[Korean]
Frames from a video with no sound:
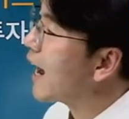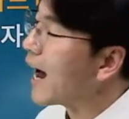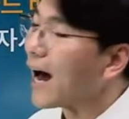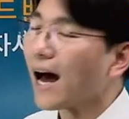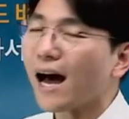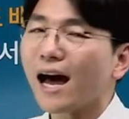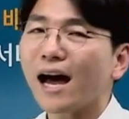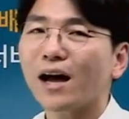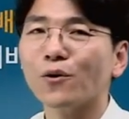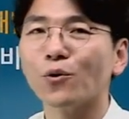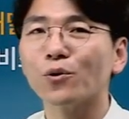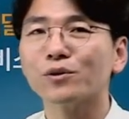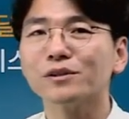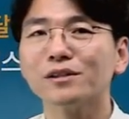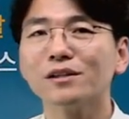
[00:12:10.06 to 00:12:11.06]
아,
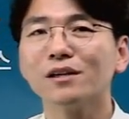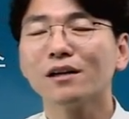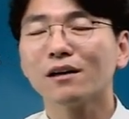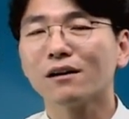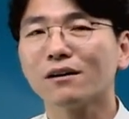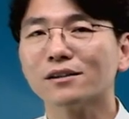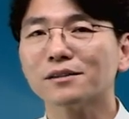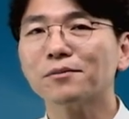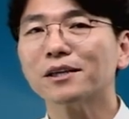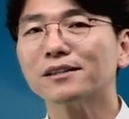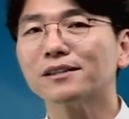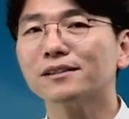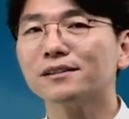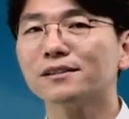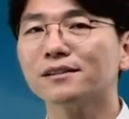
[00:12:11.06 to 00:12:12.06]
요거는 어,
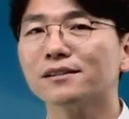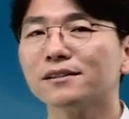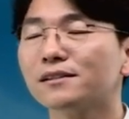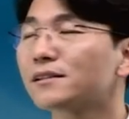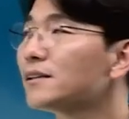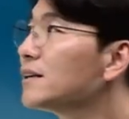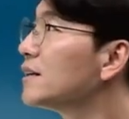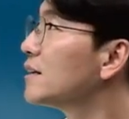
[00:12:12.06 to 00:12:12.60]
스마트